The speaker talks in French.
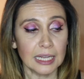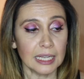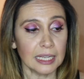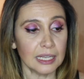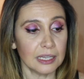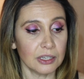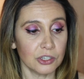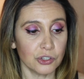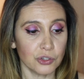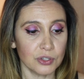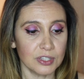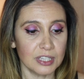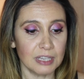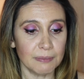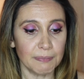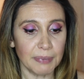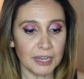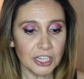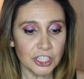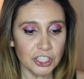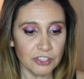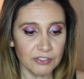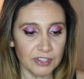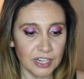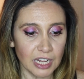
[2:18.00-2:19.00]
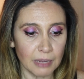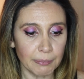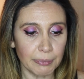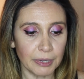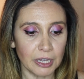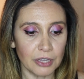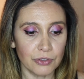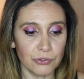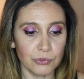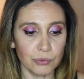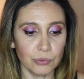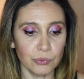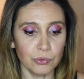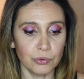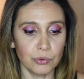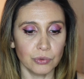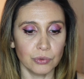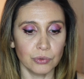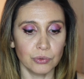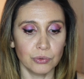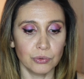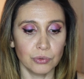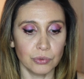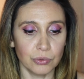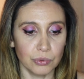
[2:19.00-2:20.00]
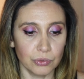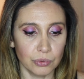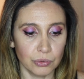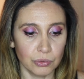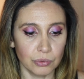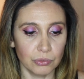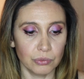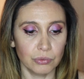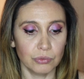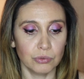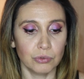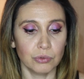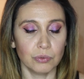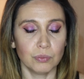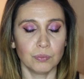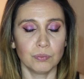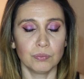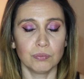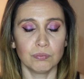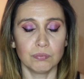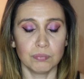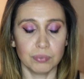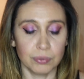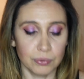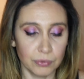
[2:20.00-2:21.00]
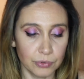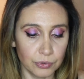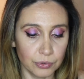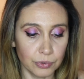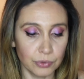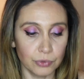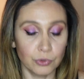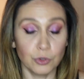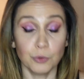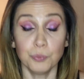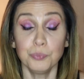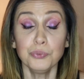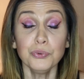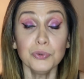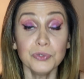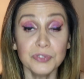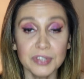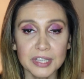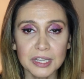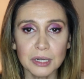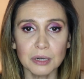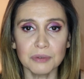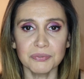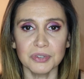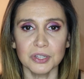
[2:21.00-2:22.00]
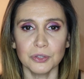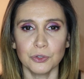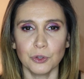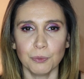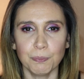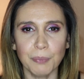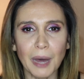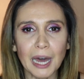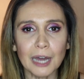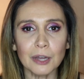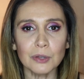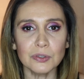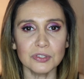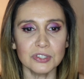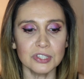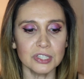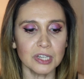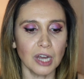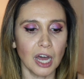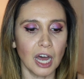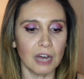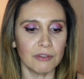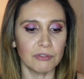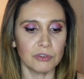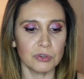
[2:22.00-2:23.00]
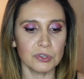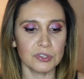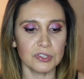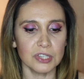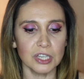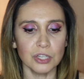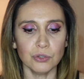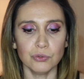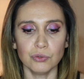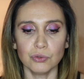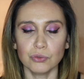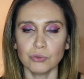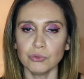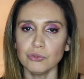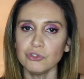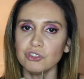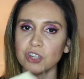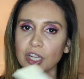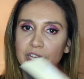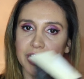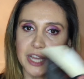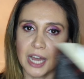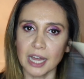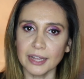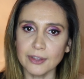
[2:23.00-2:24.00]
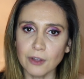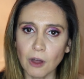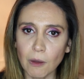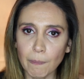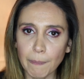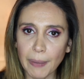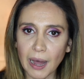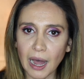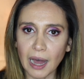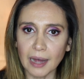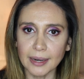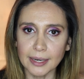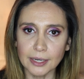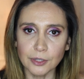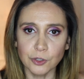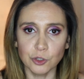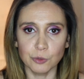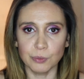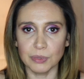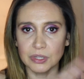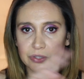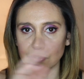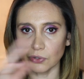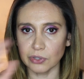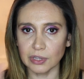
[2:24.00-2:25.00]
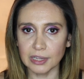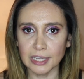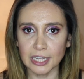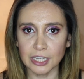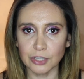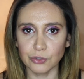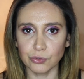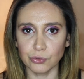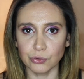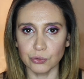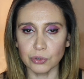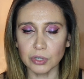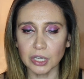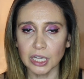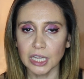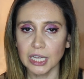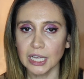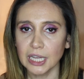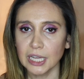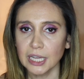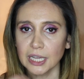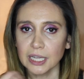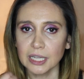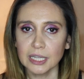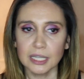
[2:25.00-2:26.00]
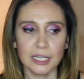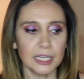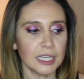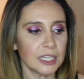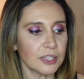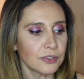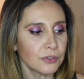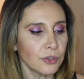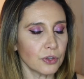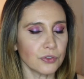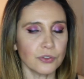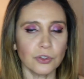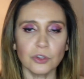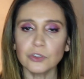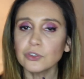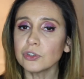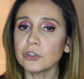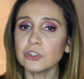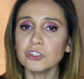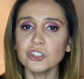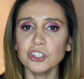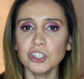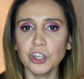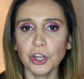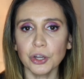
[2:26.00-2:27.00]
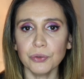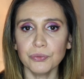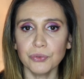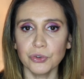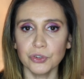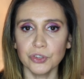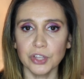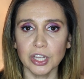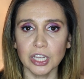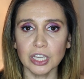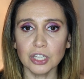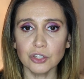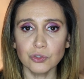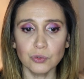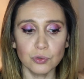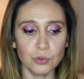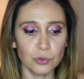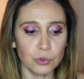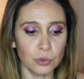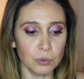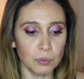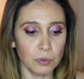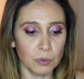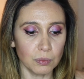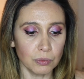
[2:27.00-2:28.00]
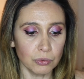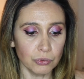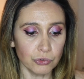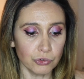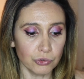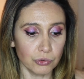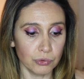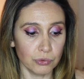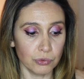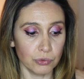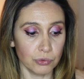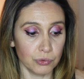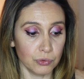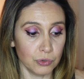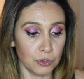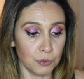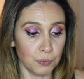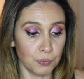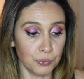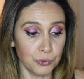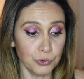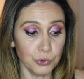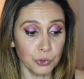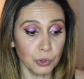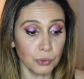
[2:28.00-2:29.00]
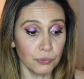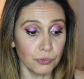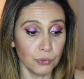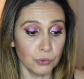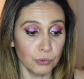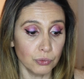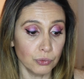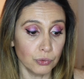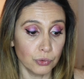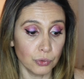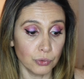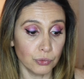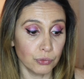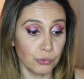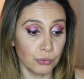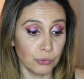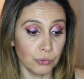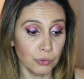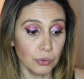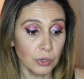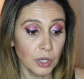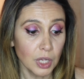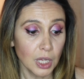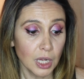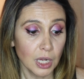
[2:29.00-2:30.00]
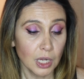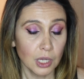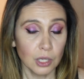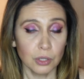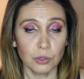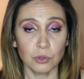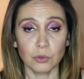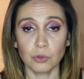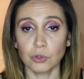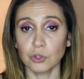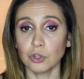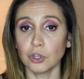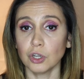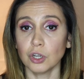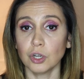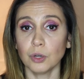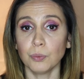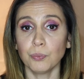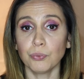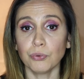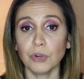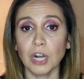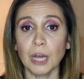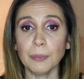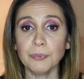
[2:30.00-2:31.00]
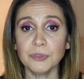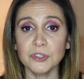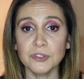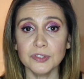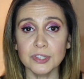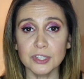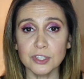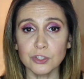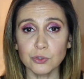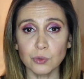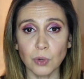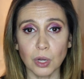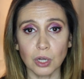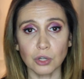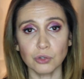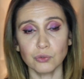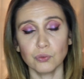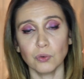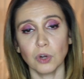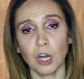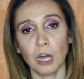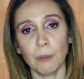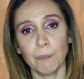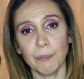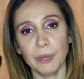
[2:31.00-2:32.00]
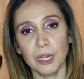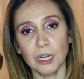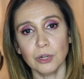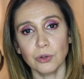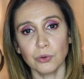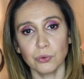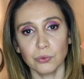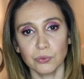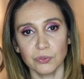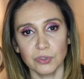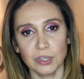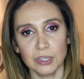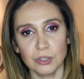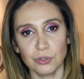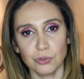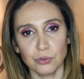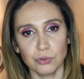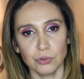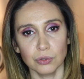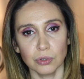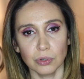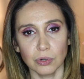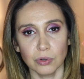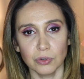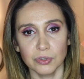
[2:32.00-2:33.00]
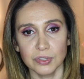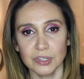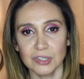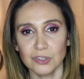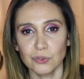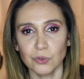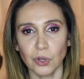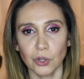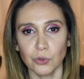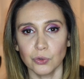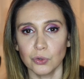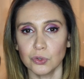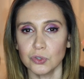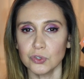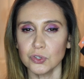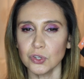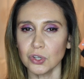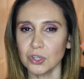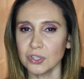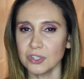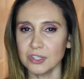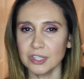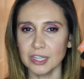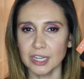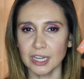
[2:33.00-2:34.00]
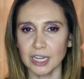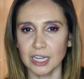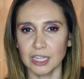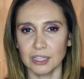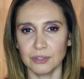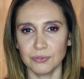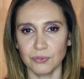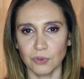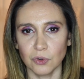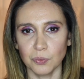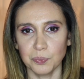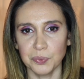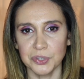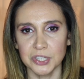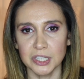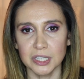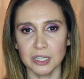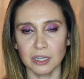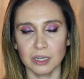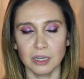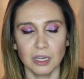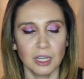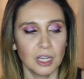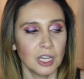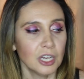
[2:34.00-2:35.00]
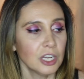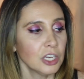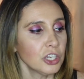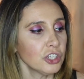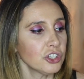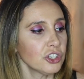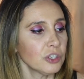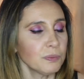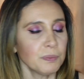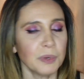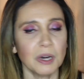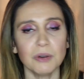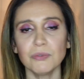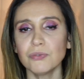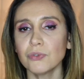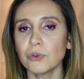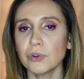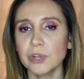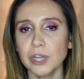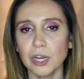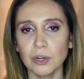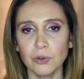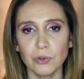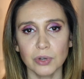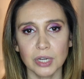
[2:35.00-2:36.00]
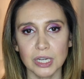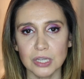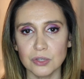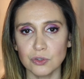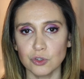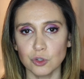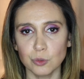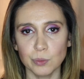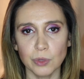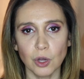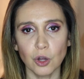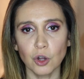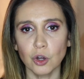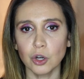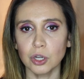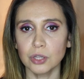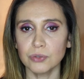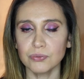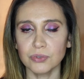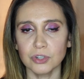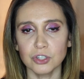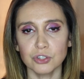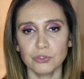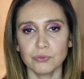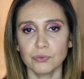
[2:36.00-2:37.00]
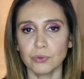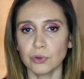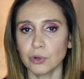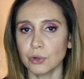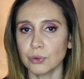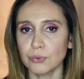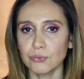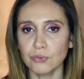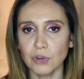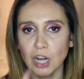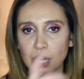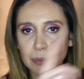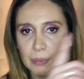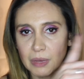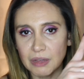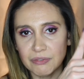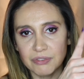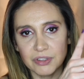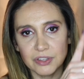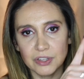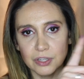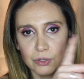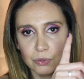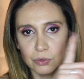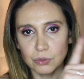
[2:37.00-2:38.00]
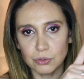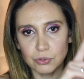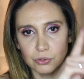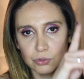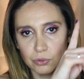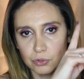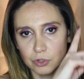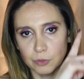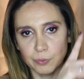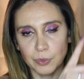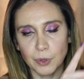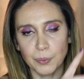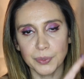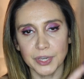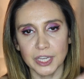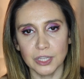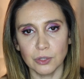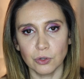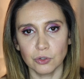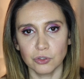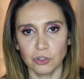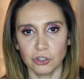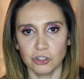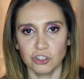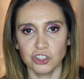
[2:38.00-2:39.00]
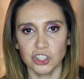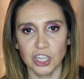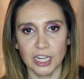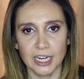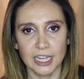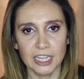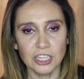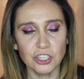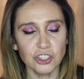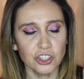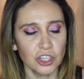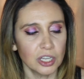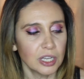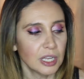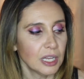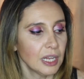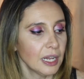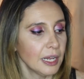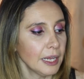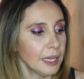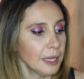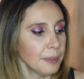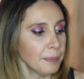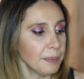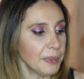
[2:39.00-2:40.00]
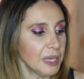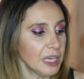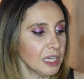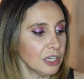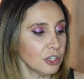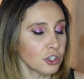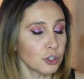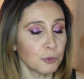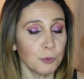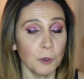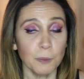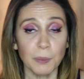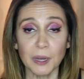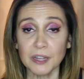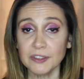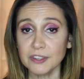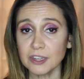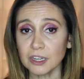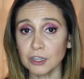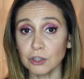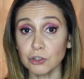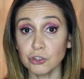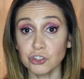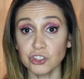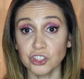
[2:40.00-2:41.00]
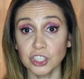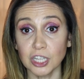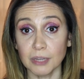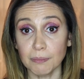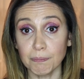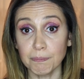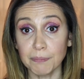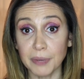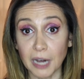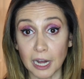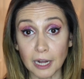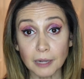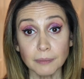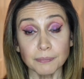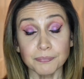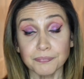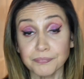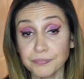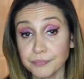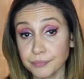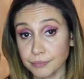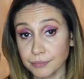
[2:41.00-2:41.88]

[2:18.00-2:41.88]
Et je sais pas, j'avais l'impression de de, de, de, buter, en fait, de pas réussir à avancer. Du coup, je l'ai gardé en parallèle de mes autres lectures. Et de temps en temps, j'y revenais jusqu'au moment où je ne suis plus revenue dessus. Donc euh, pour la petite histoire, je vous rappelle qu'on est sur une histoire de sorcière et de vampire. Je vais pas vous relire le résumé, encore une fois, je vous renvoie à ma vidéo sur le Pumpkin Autumn Challenge. Mais je peux pas dire que je n'aime pas.